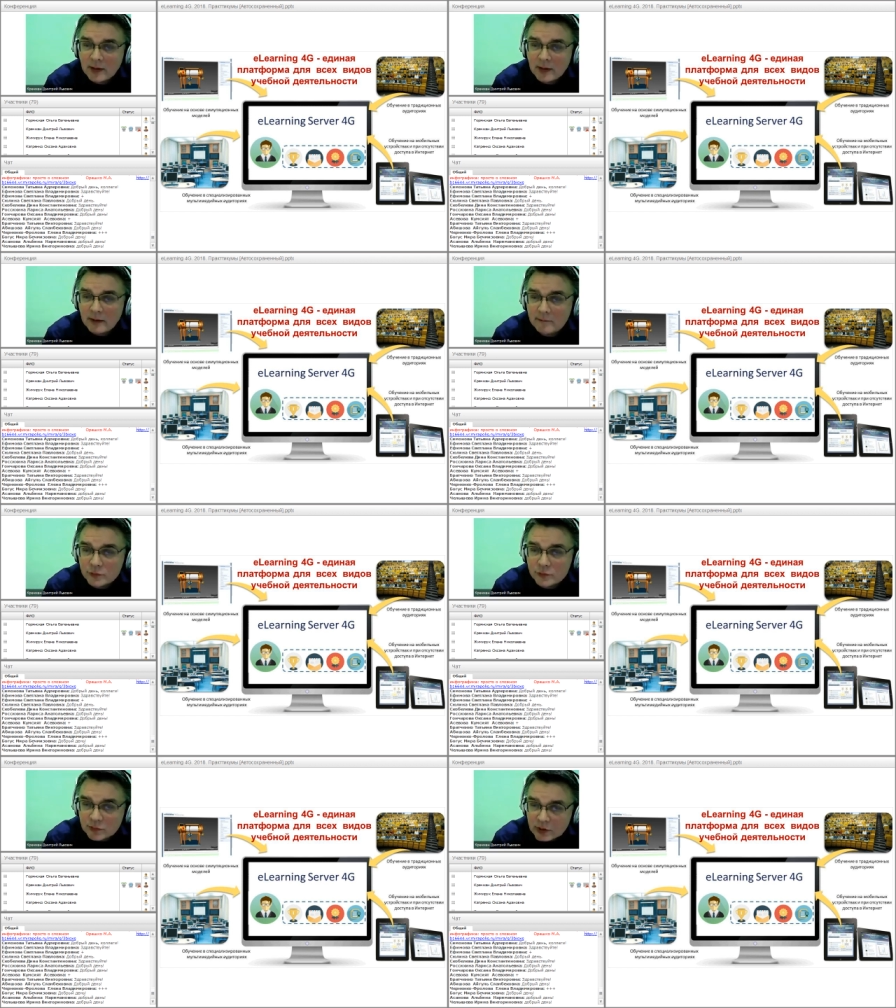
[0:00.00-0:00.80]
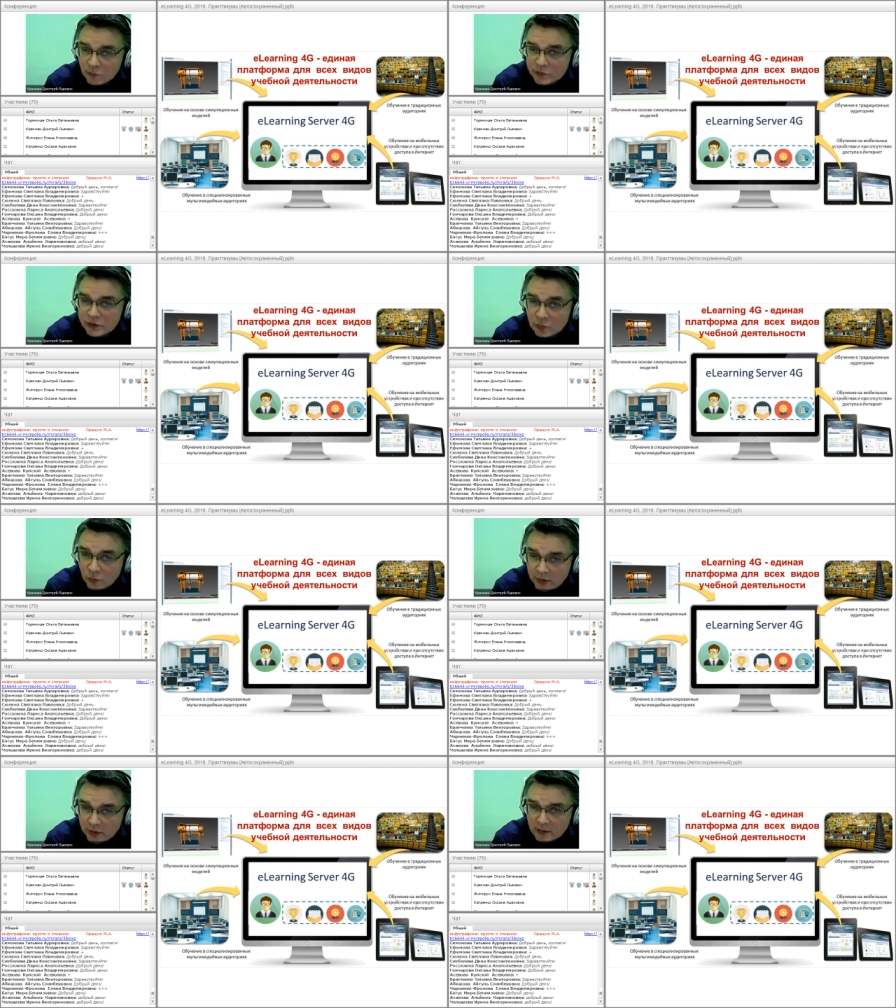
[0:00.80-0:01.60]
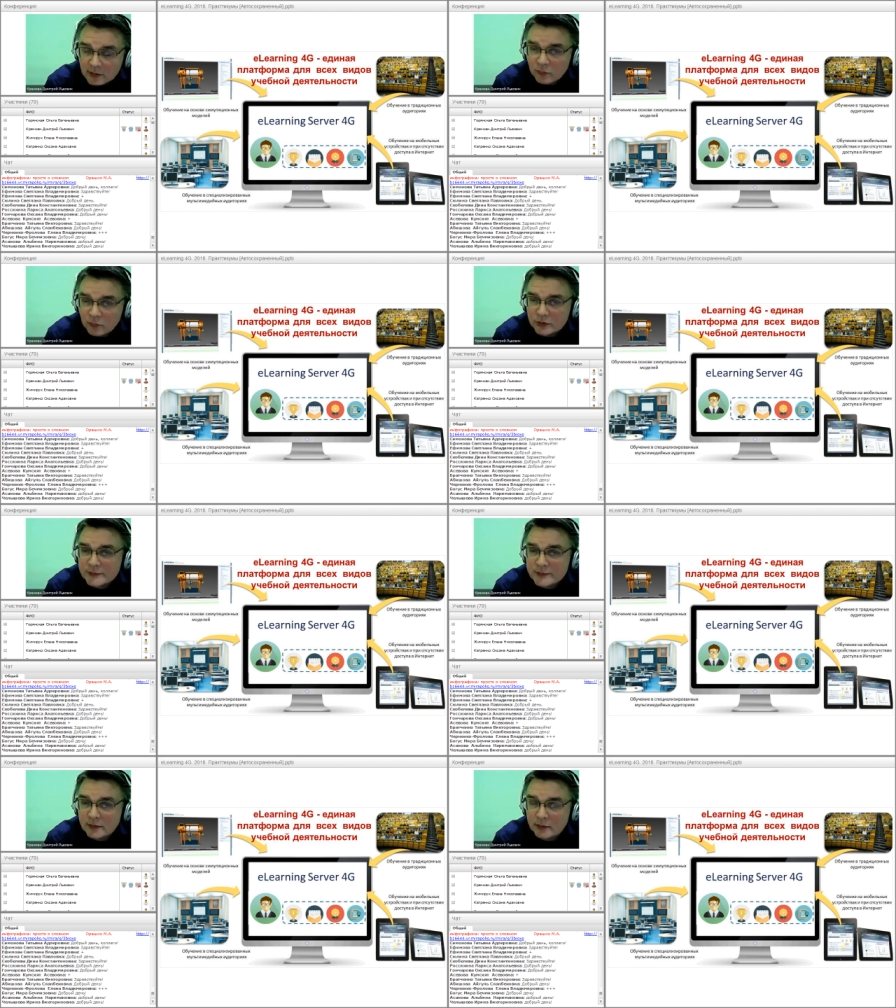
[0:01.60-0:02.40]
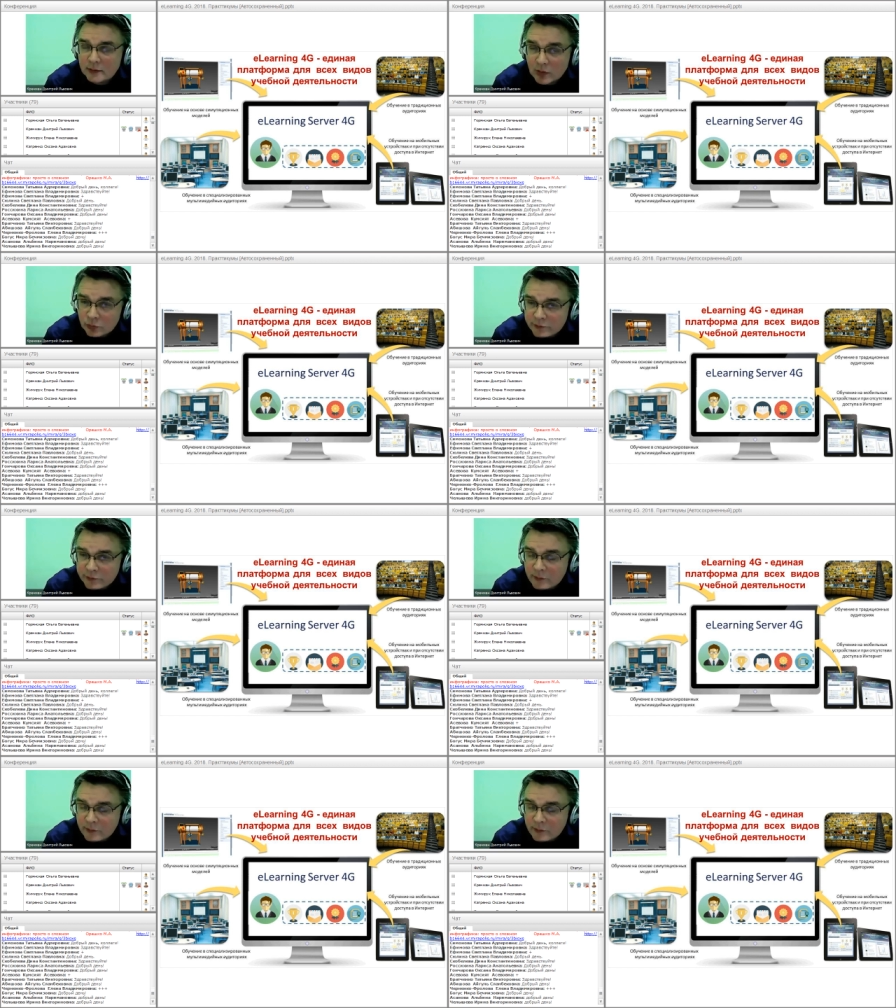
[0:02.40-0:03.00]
в учебных аудиториях, работа с оборудованием.